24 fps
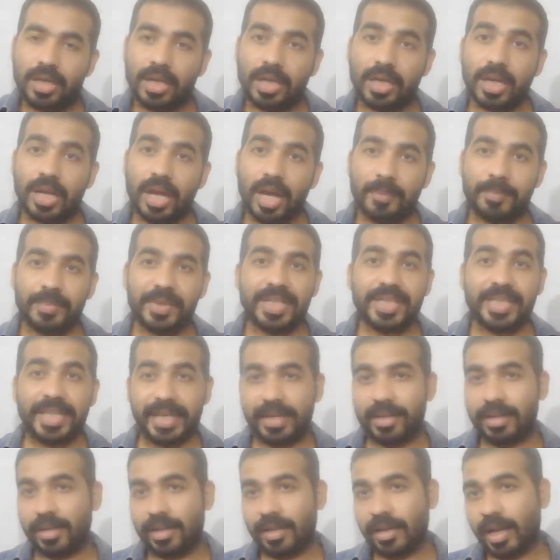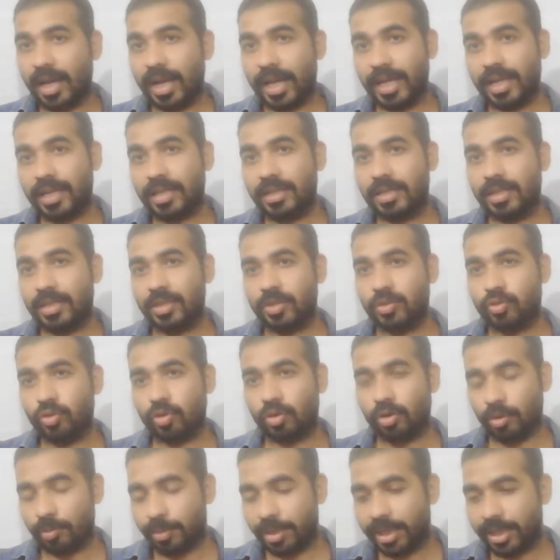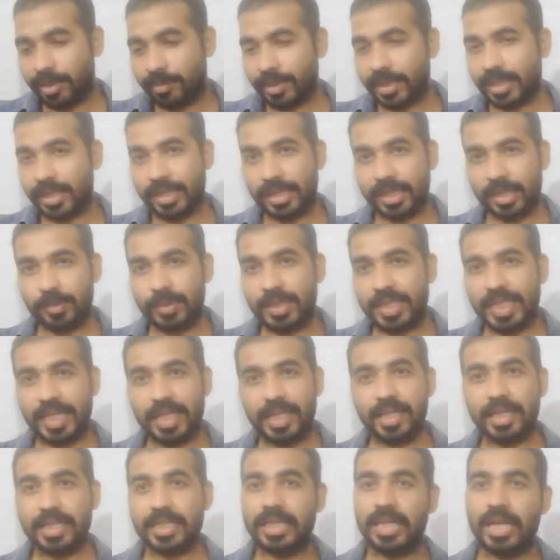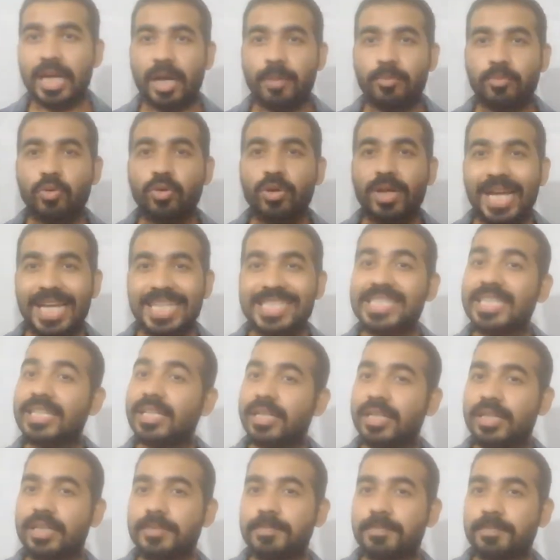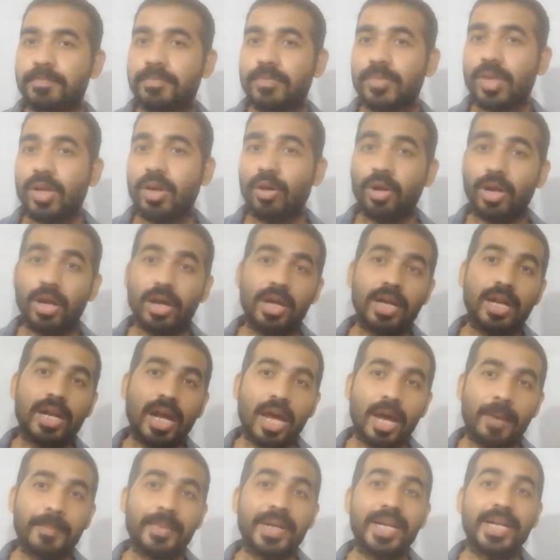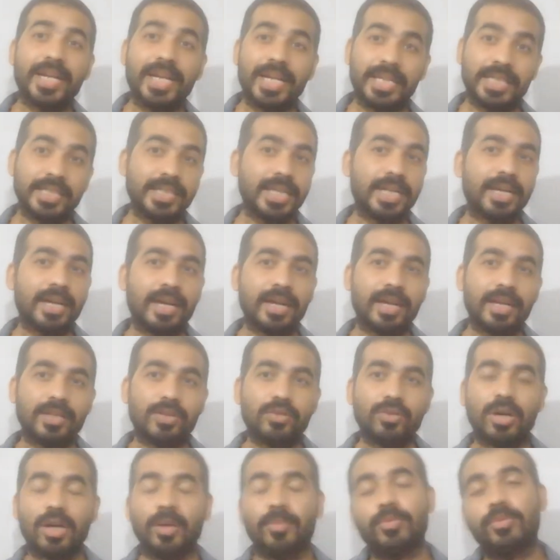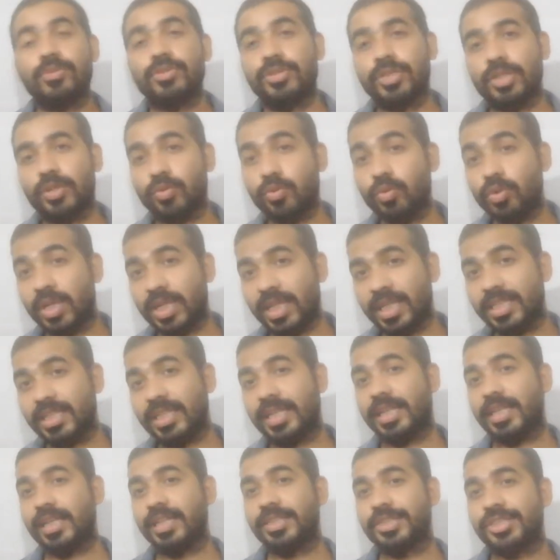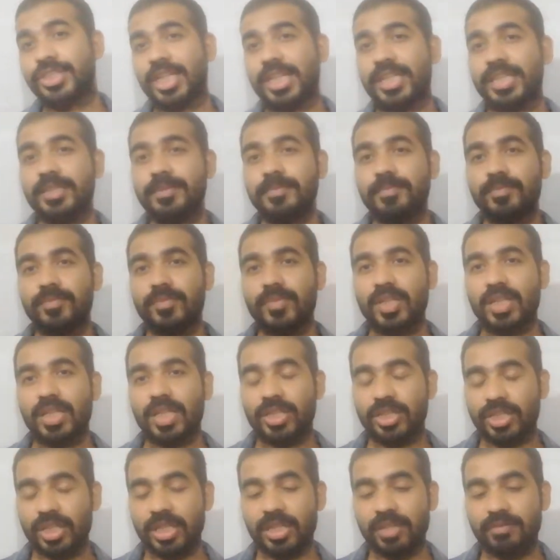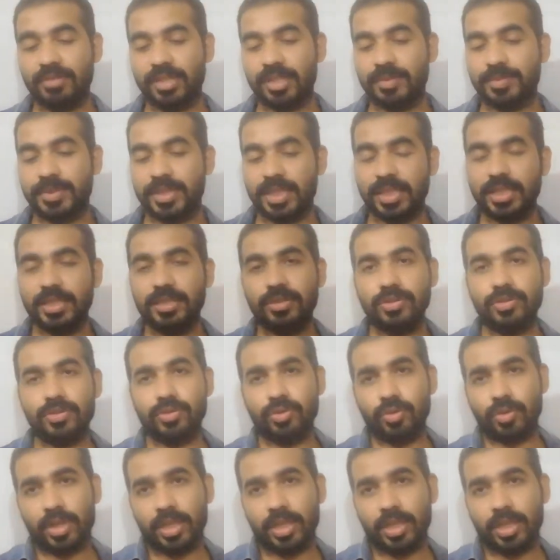अगर आपने देख रखा है तो कमेंट में करके बताइएगा कि आपको कैसी लगी और अगर आपने नहीं देखा है तो आपको ज़रूर ही देखनी चाहिए ये तीन वेब सीरीज़ जो